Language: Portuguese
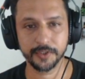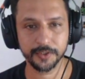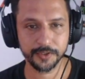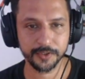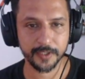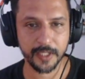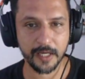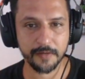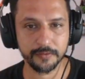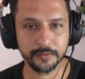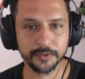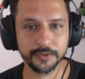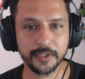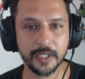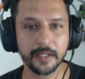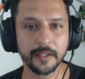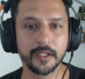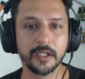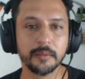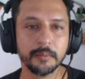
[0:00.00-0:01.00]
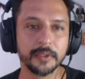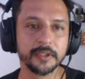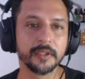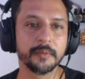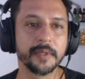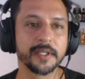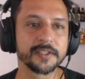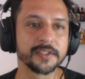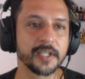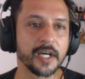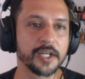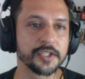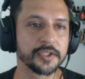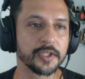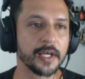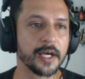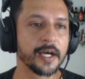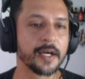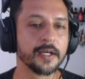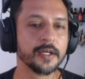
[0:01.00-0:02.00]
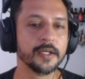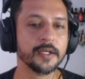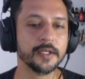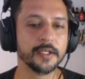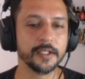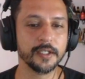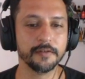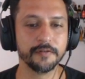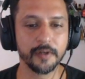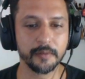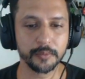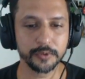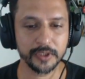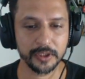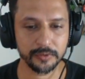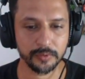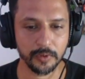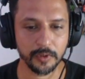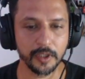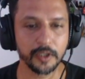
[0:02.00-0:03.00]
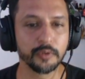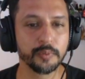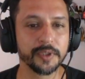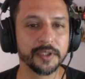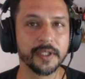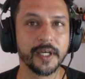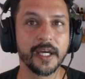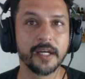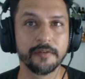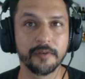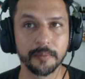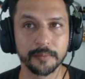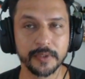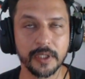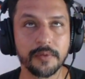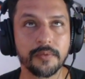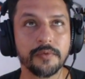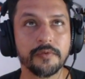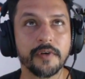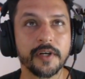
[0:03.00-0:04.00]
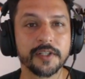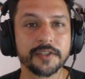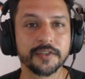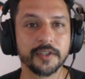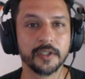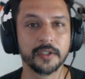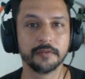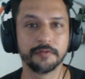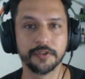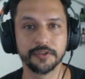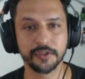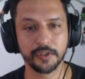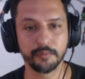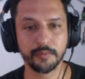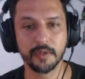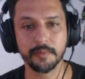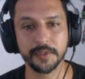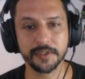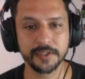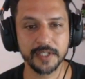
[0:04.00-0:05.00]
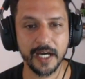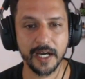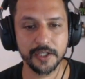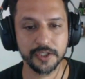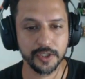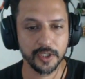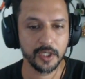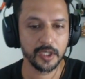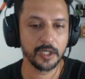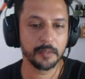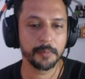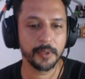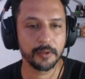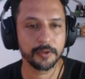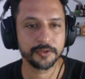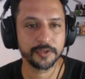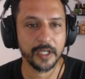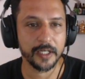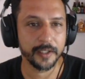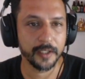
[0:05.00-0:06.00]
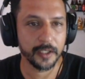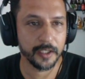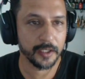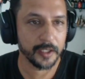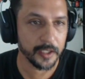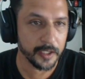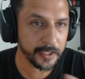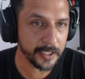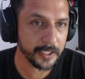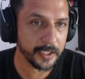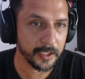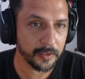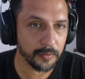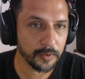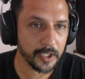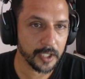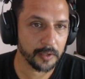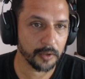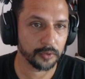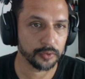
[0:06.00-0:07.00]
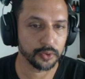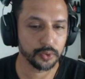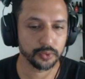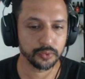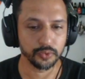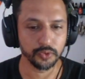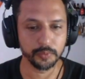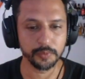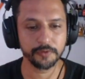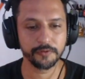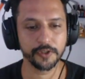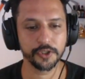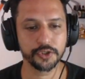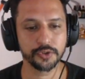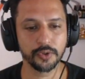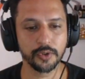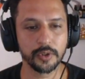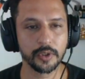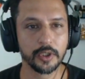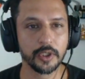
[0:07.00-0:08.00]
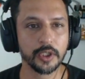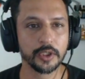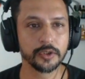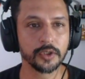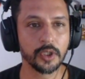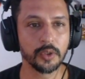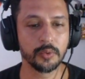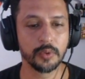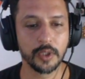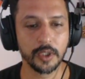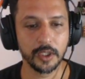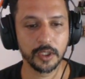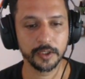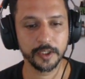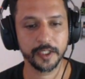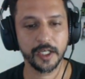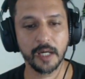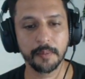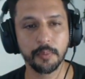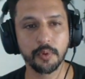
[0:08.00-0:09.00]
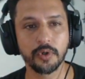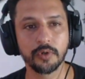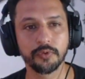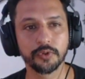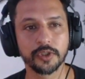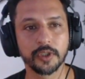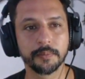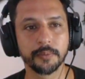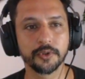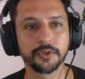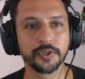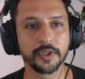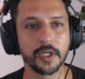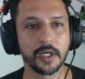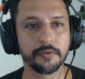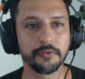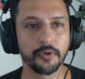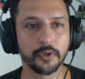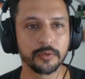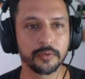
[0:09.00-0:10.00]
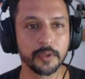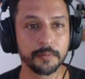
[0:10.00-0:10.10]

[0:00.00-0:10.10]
inscreve no Instagram, manda mensagem lá e vamos estar tá trocando uma ideia, vamos estar tá conversando, fazendo uma amizade pelo Instagram e aqui no canal do YouTube, fechou? Então, daqui a pouco eu vou estar tá postando a foto do